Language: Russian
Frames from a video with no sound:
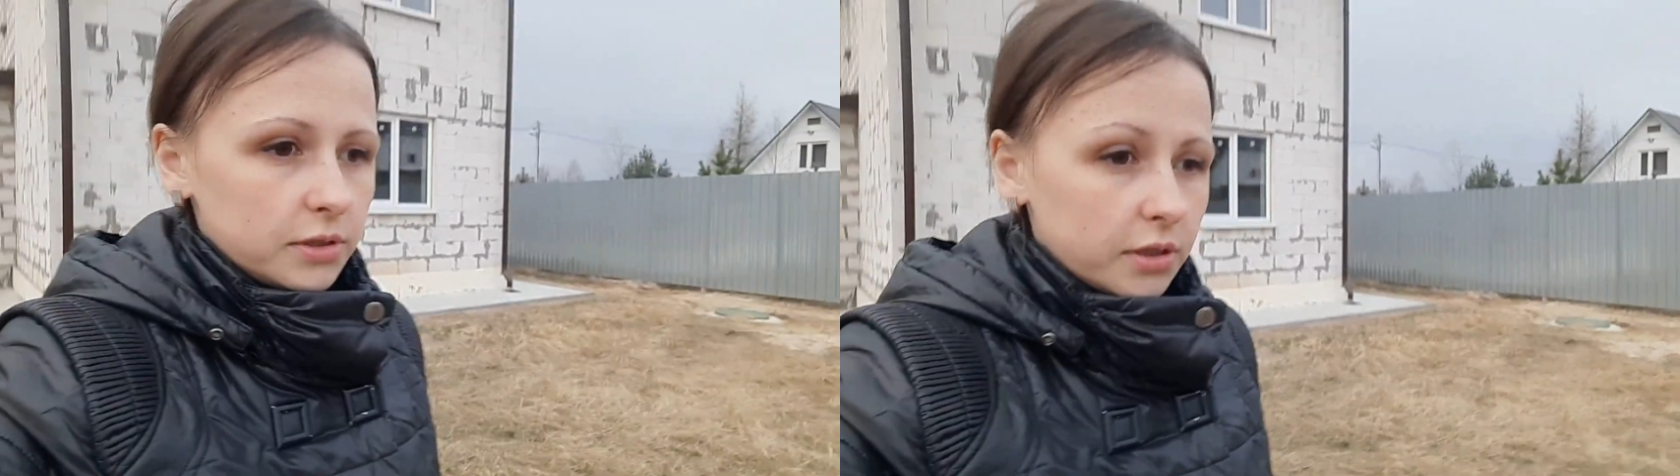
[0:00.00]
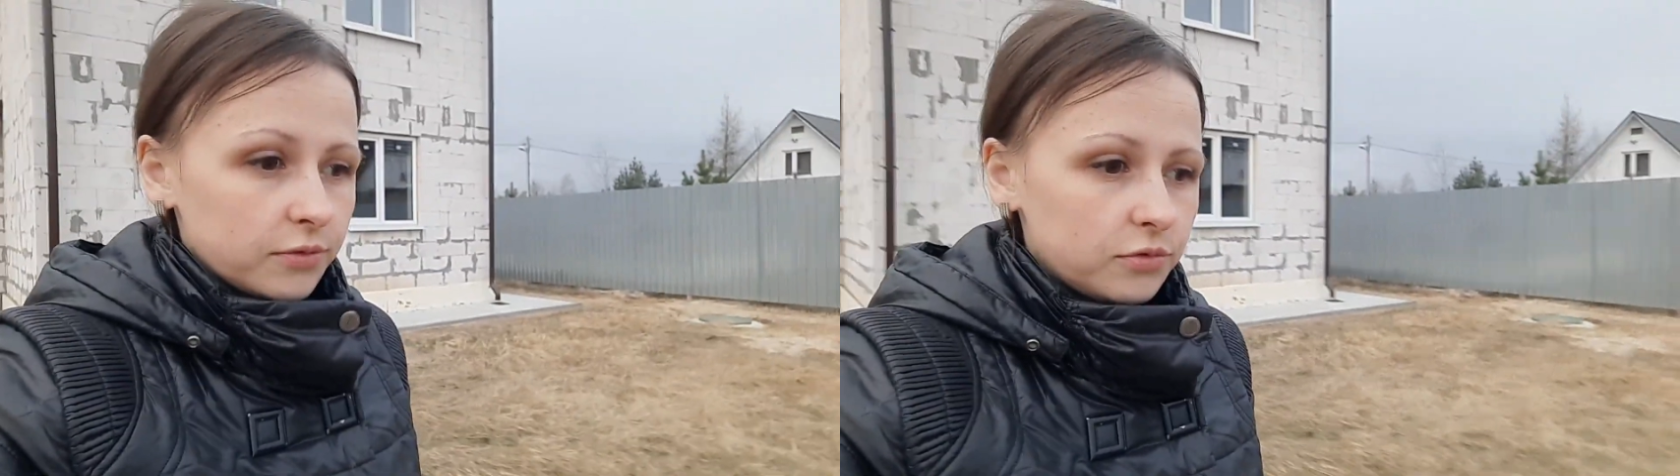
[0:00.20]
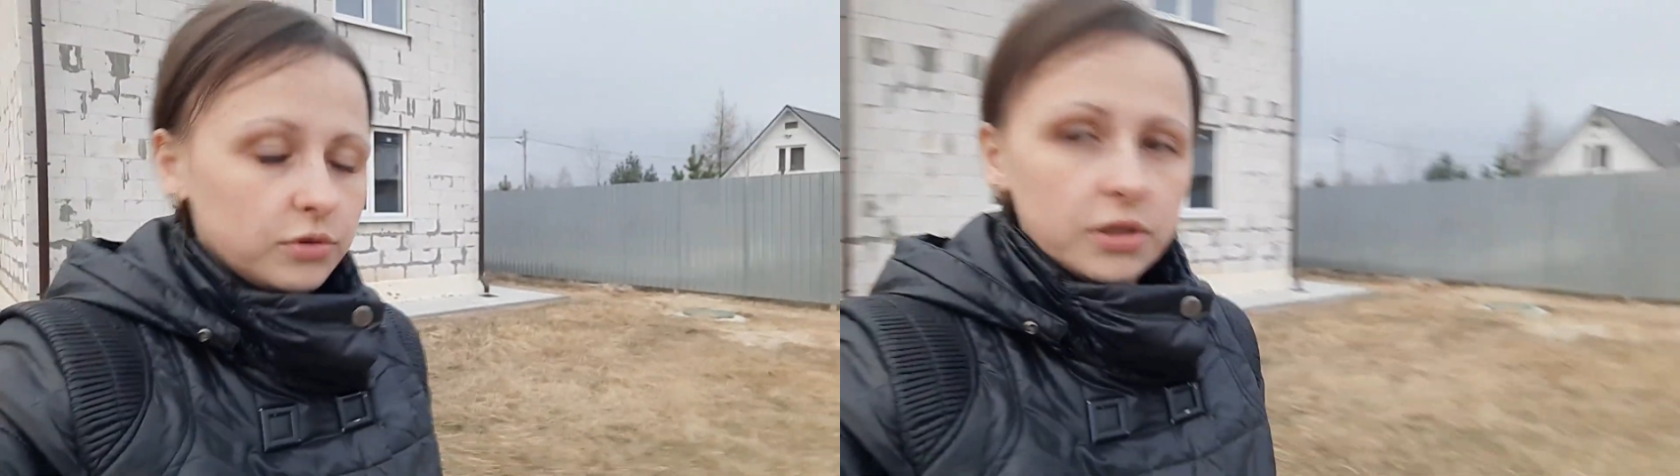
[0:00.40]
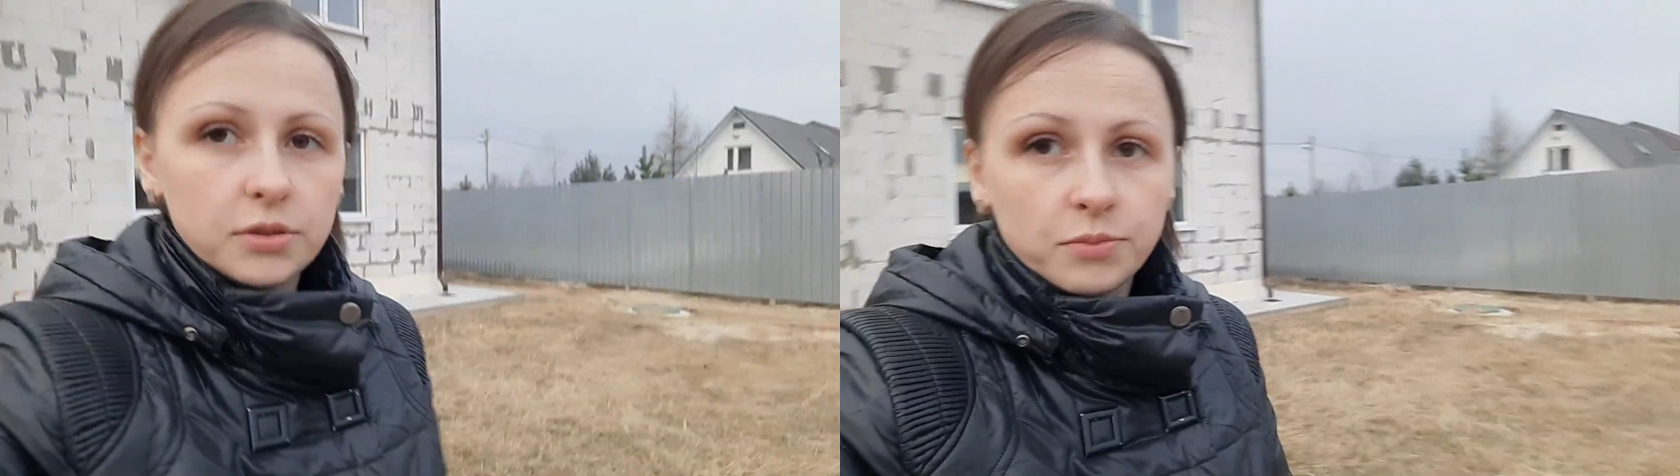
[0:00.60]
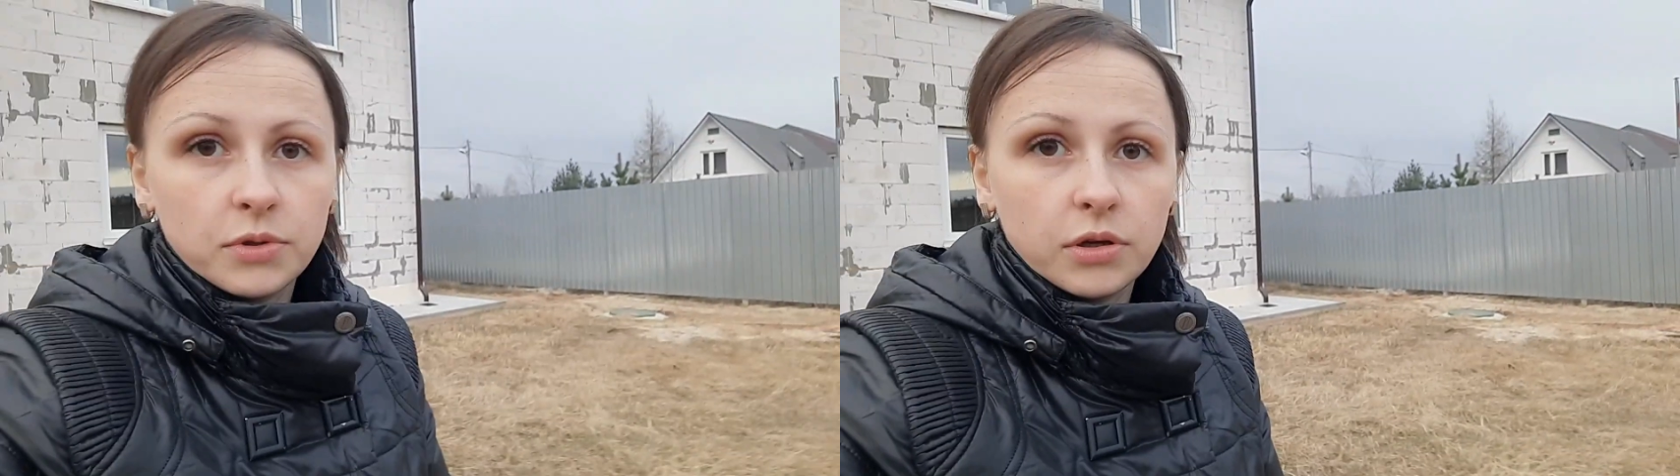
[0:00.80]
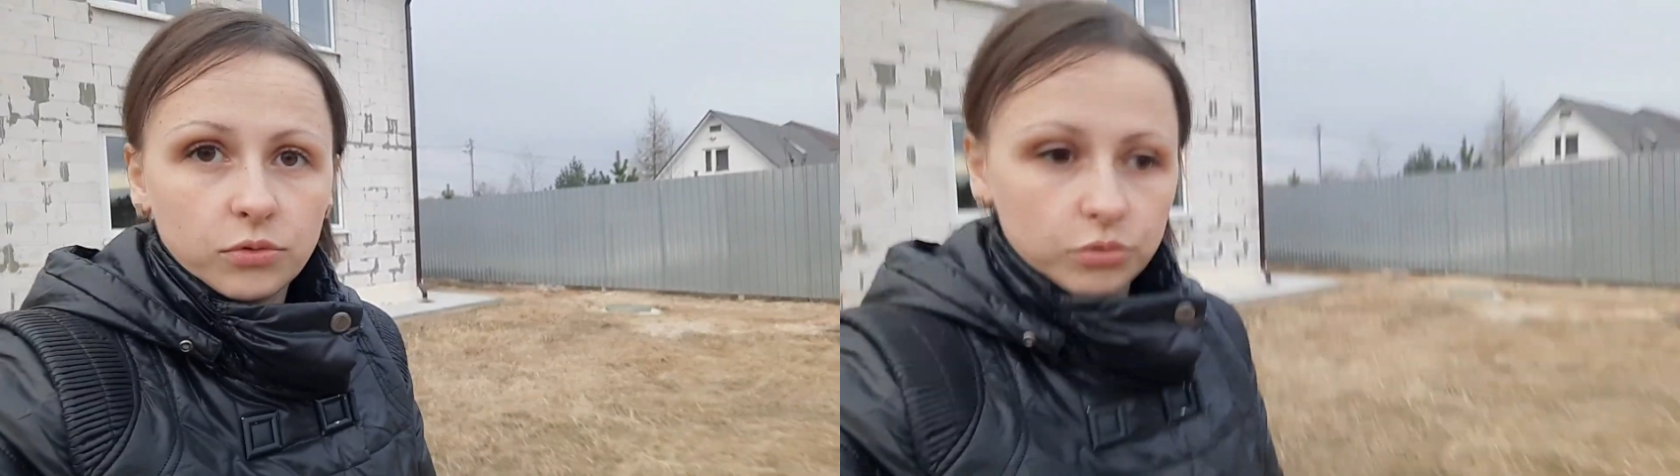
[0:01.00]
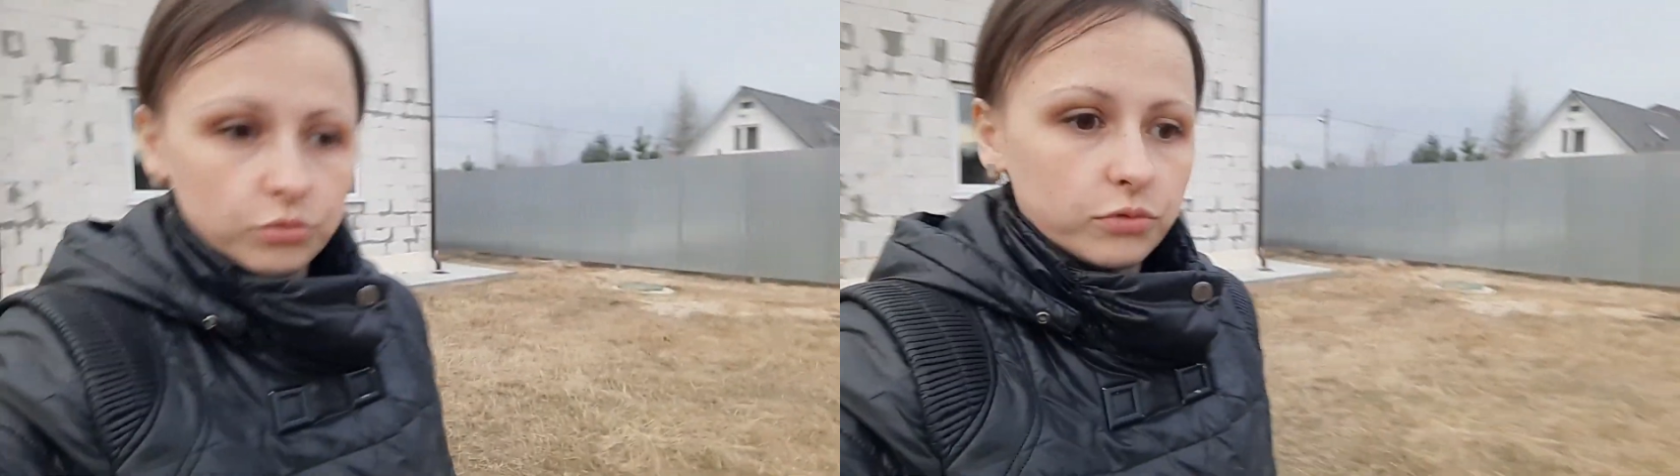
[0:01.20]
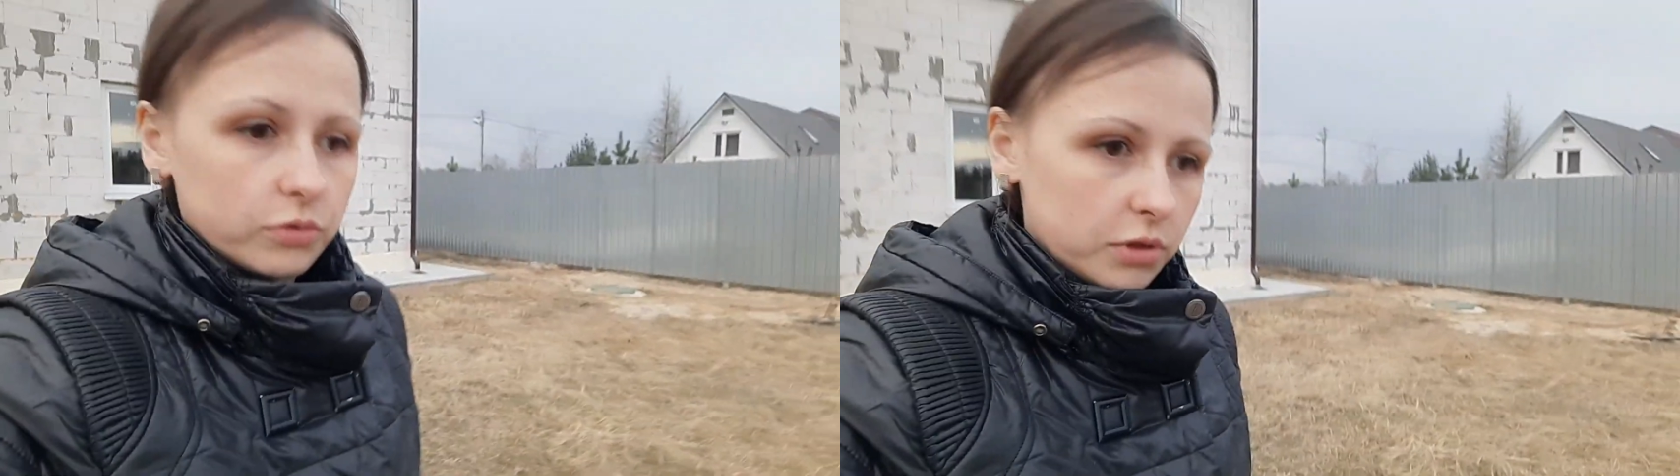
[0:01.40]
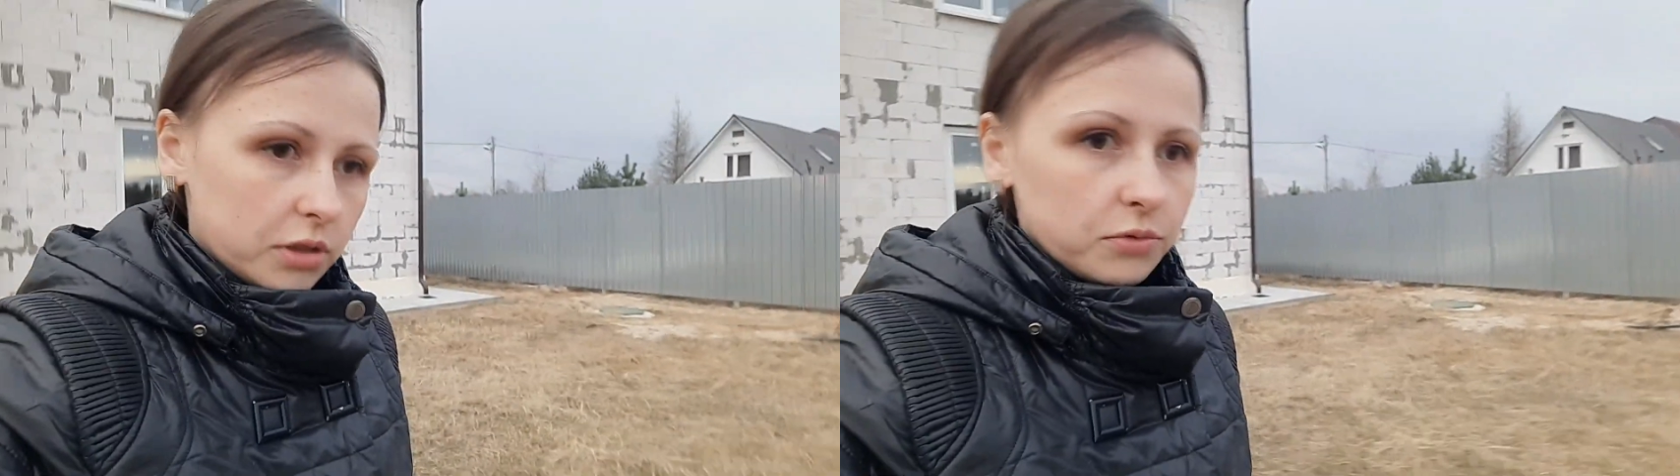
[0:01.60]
так все есть, молоко только надо.